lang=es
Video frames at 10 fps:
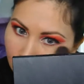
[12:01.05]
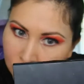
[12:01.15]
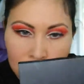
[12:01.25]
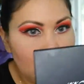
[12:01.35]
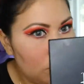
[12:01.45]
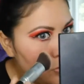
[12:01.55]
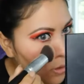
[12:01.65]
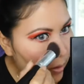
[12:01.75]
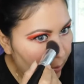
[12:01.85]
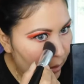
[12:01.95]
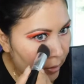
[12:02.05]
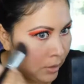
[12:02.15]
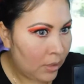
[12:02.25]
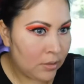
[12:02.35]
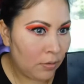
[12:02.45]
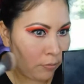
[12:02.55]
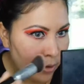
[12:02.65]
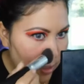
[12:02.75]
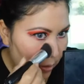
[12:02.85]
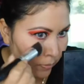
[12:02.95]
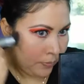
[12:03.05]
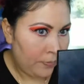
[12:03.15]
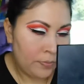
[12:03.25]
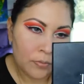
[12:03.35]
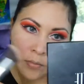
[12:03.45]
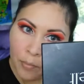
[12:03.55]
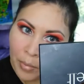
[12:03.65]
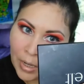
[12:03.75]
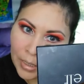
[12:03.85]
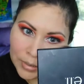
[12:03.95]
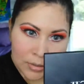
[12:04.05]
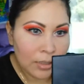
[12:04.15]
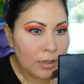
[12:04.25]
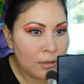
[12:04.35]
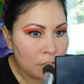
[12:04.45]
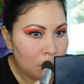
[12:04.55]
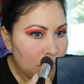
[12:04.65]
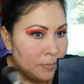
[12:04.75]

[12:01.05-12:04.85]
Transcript: haciéndolo suavemente hacia afuera para ir sacando